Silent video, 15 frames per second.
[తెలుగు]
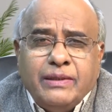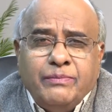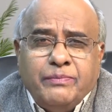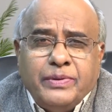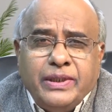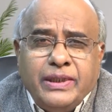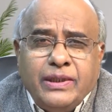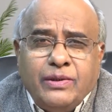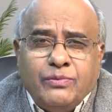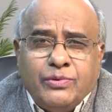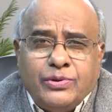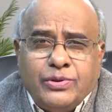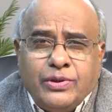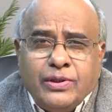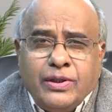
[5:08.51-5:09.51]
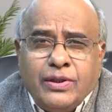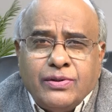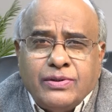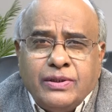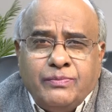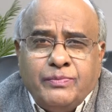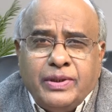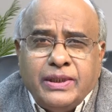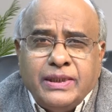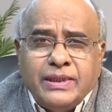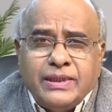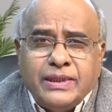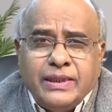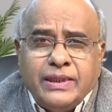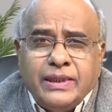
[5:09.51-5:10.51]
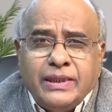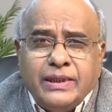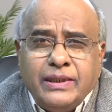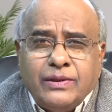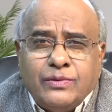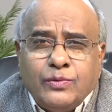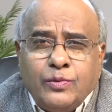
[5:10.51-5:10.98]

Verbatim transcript: కంపెనీలో ఉద్యోగాలు సంపాదించడానికి